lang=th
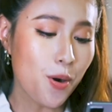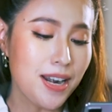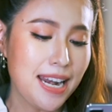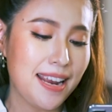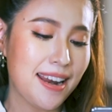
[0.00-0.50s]
รุ่น
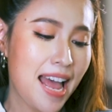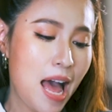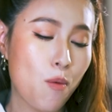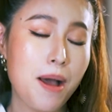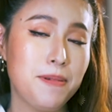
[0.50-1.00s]
นี้นะคะ
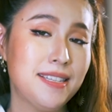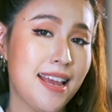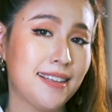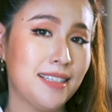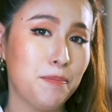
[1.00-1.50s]
ความพิเศษ
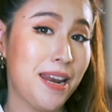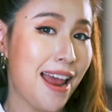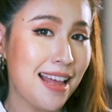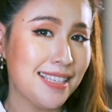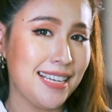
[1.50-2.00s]
คือเป็น
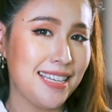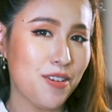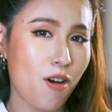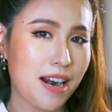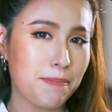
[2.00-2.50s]
5G ที่
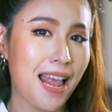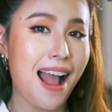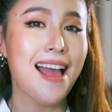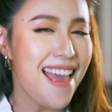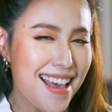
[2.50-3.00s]
รองรับทั้ง
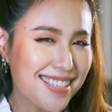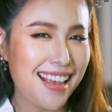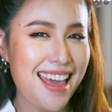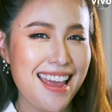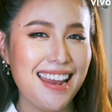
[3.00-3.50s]

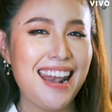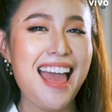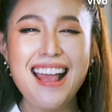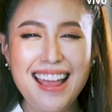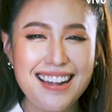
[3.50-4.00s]
SA และ
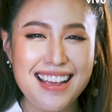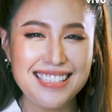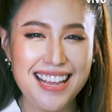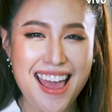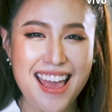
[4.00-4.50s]

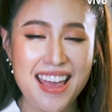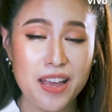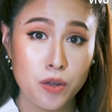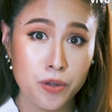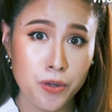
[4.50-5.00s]
NSA
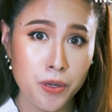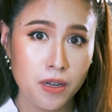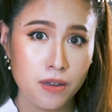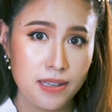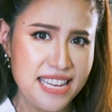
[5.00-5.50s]

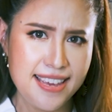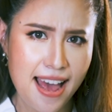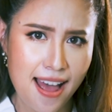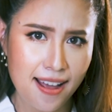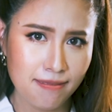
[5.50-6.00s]
อ
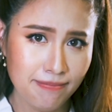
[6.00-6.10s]
ย่าง